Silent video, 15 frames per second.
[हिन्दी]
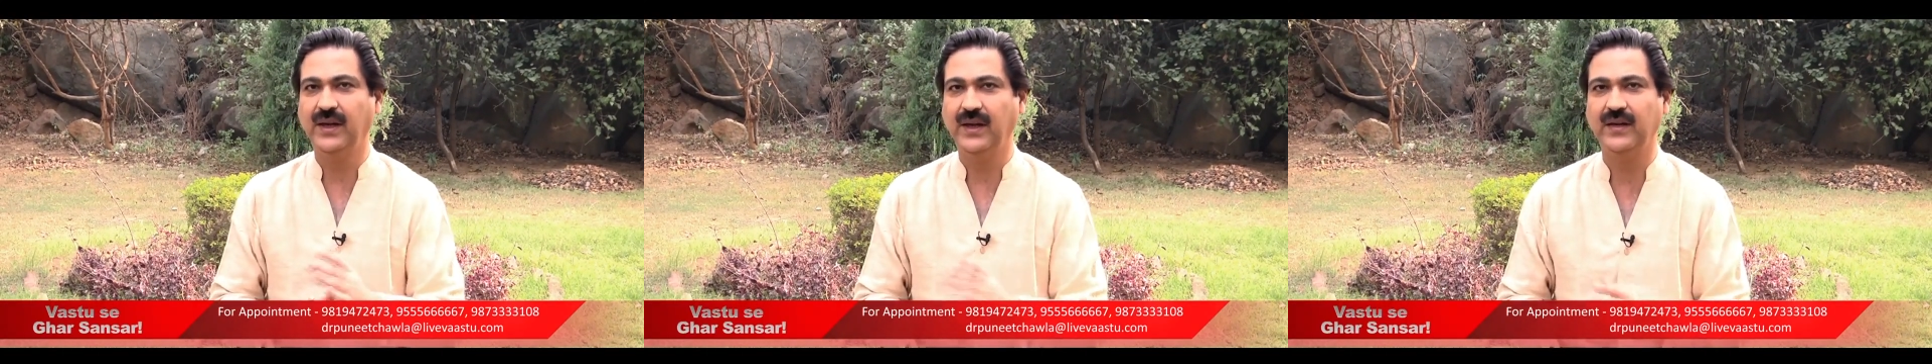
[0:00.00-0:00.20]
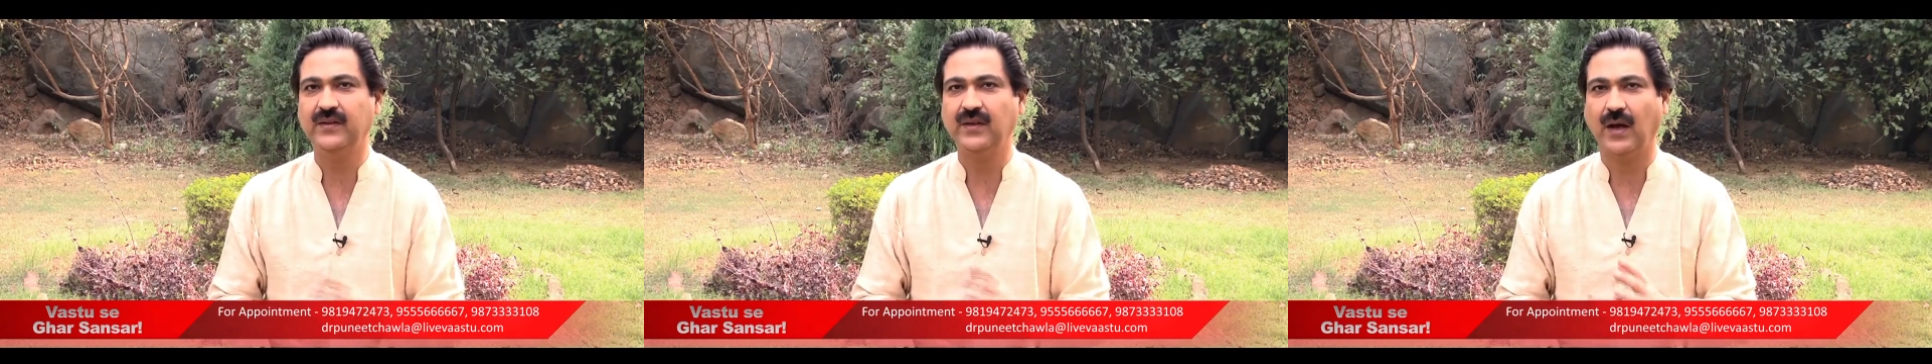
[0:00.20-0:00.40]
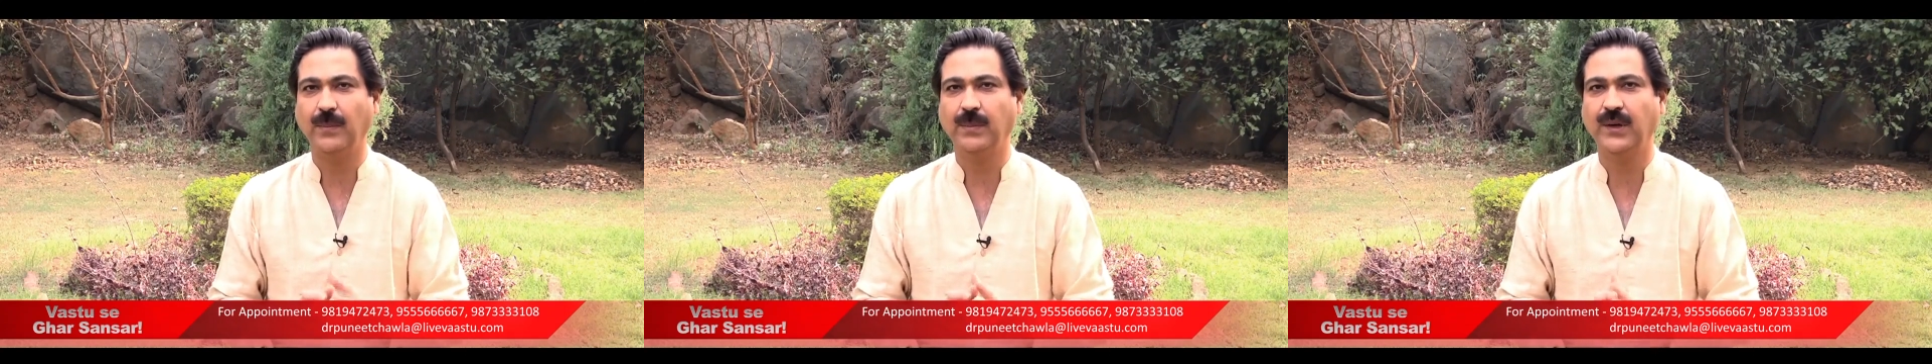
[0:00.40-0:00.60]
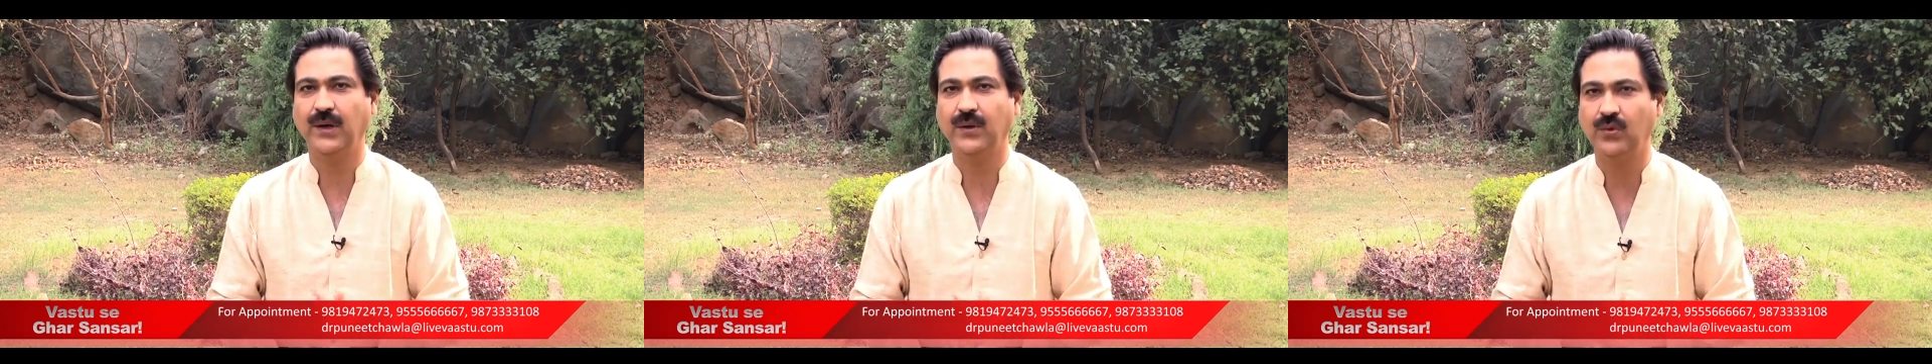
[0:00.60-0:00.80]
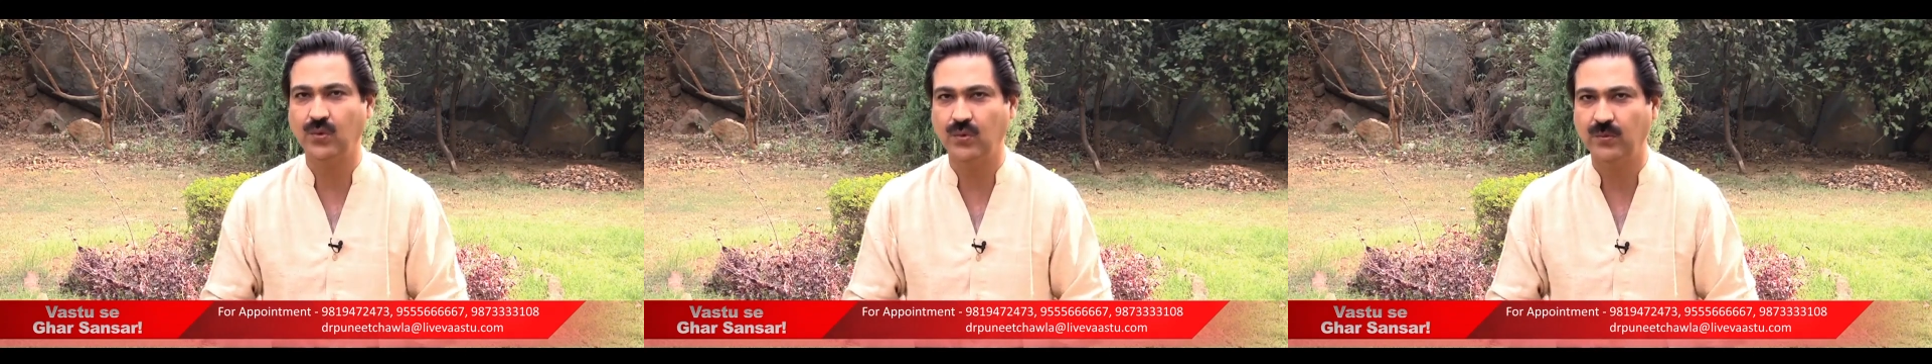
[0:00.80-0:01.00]
केस आपका
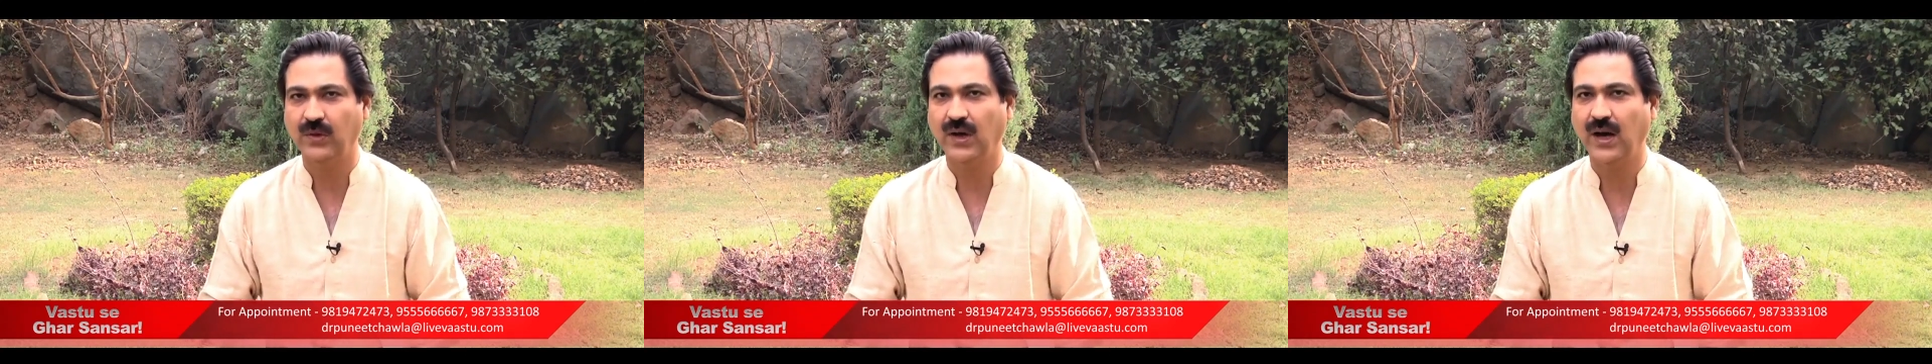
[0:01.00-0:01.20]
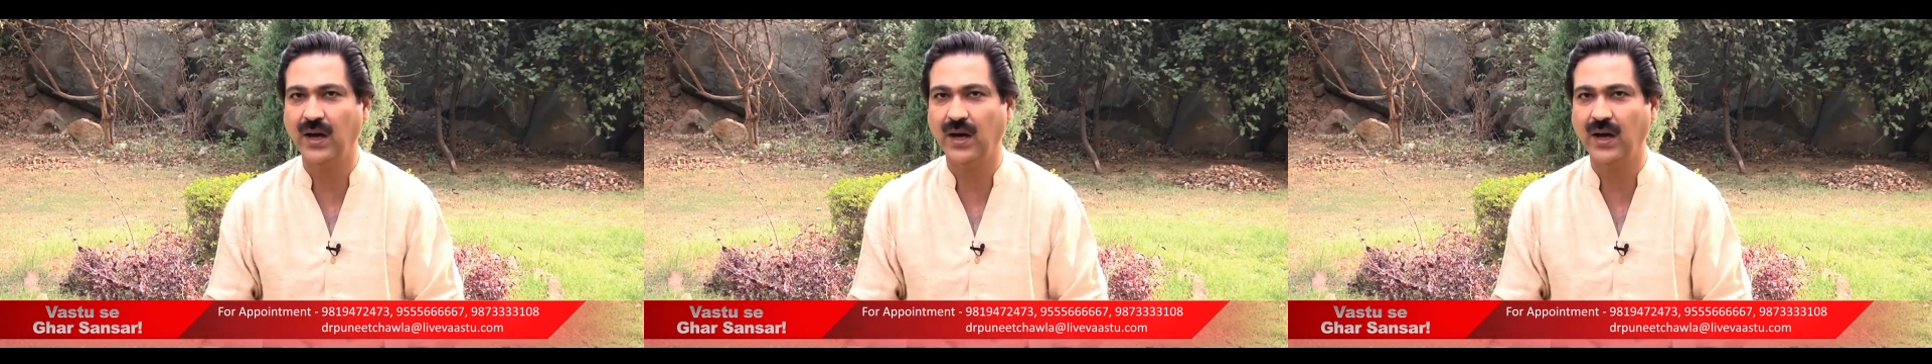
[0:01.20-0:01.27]
रूम